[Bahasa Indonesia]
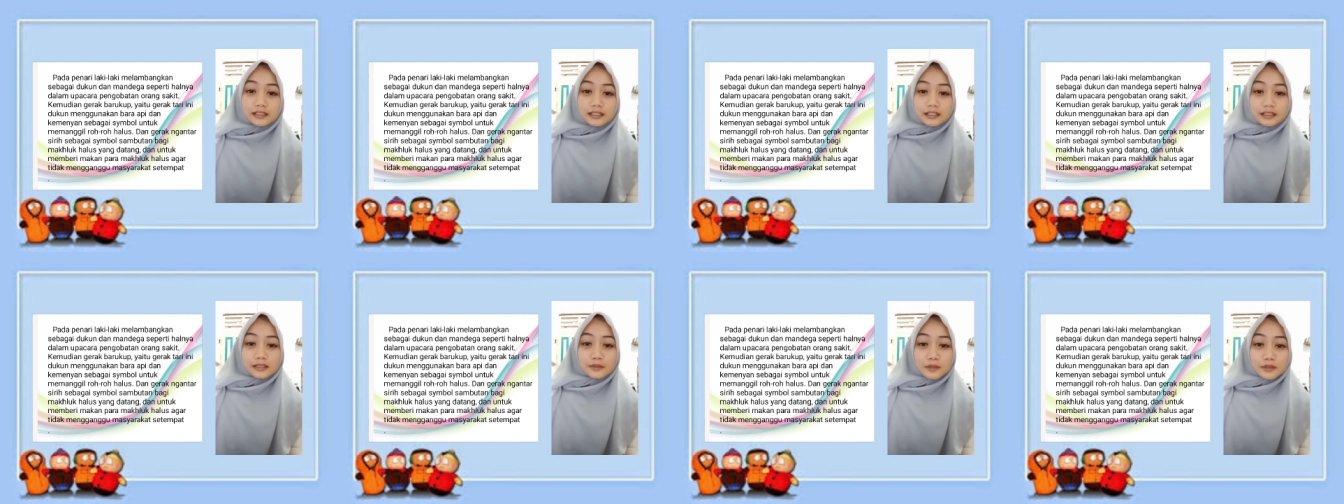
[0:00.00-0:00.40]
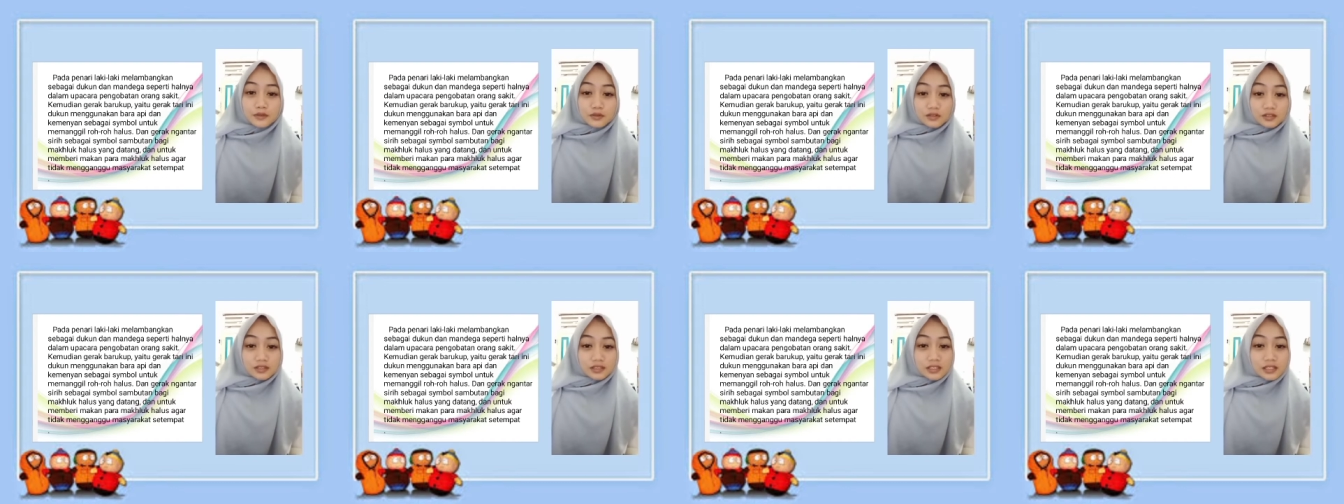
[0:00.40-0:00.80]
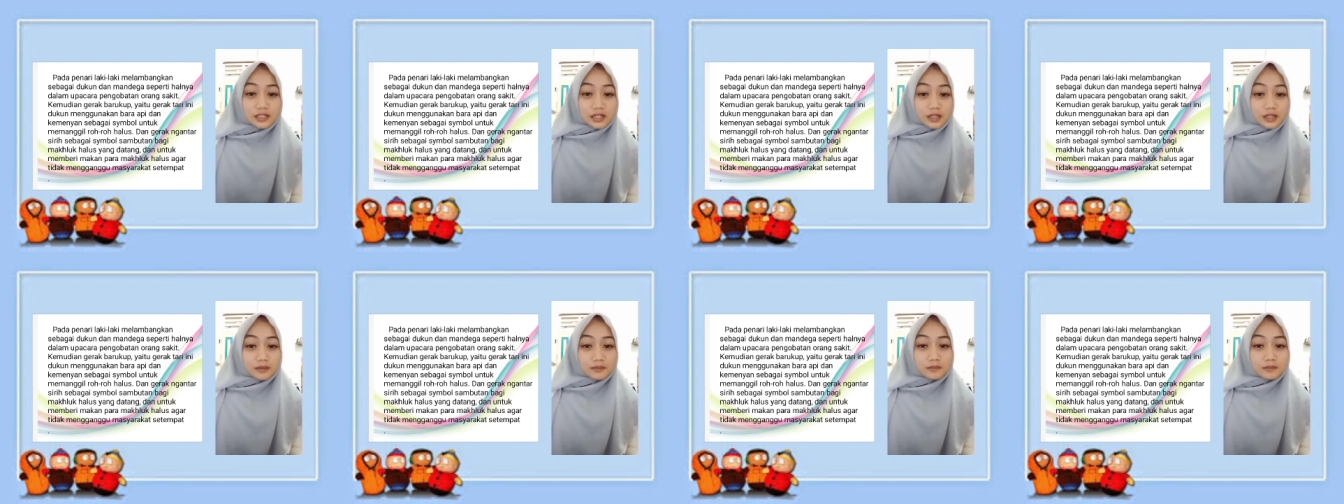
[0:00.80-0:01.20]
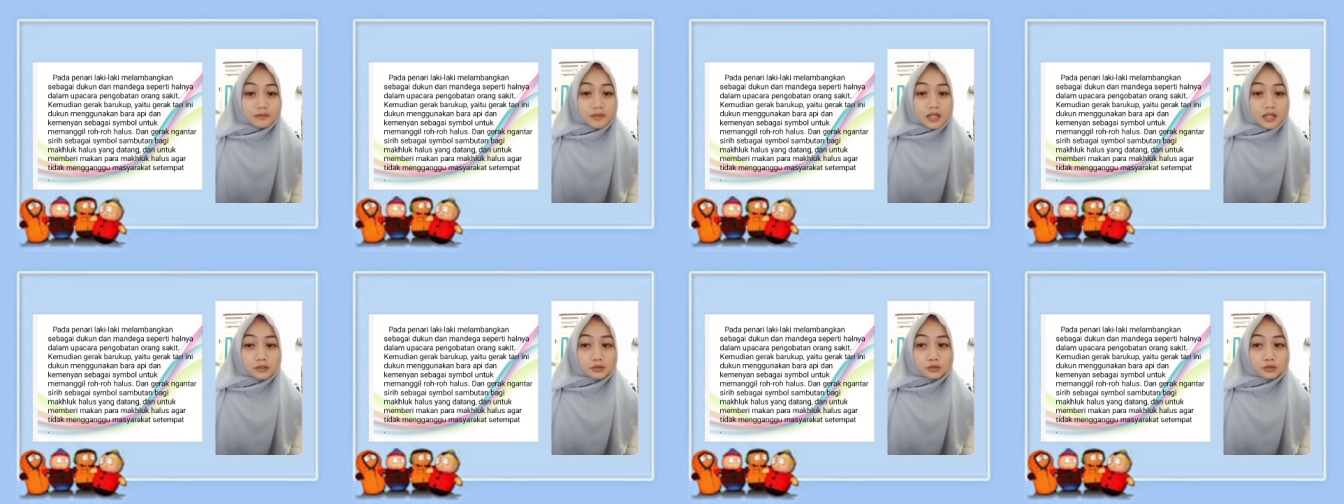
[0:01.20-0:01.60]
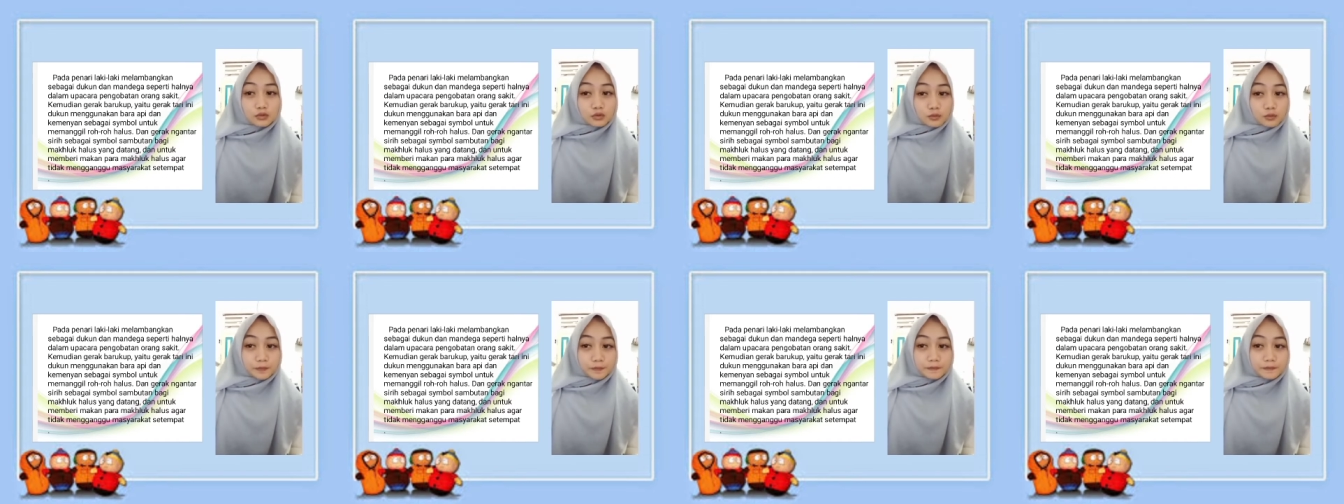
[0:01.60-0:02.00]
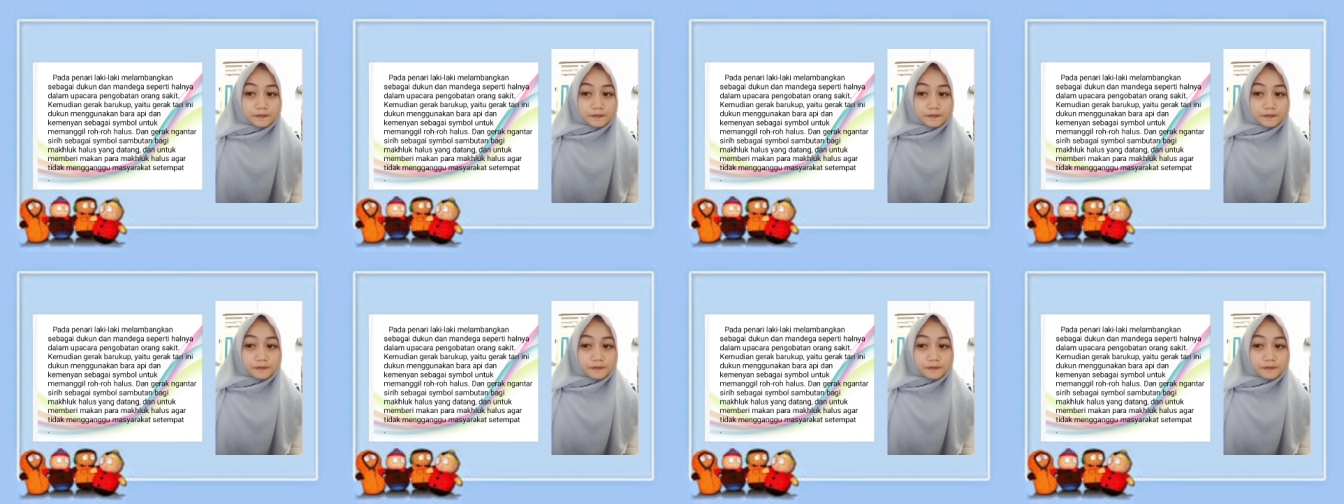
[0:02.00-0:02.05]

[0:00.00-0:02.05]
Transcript: kita masuk ke gerak barungkup.